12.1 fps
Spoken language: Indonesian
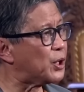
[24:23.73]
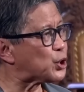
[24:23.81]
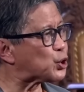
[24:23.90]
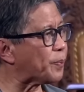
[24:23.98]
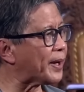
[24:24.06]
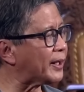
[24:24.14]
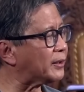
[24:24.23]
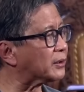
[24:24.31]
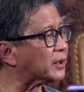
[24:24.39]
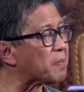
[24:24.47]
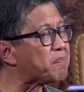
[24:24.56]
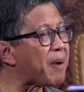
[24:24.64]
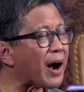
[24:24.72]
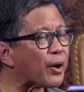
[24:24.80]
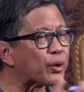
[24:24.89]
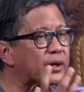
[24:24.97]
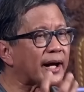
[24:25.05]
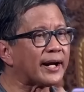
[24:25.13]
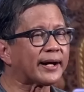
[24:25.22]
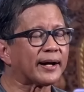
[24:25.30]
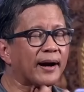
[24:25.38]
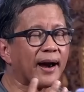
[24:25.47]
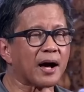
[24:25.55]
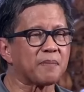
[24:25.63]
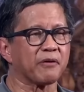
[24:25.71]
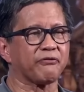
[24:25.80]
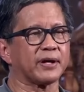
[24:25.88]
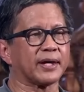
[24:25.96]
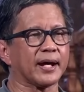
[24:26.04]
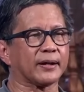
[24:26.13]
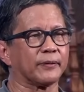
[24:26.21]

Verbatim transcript: supaya kita terbangun dari kelelahan berpikir.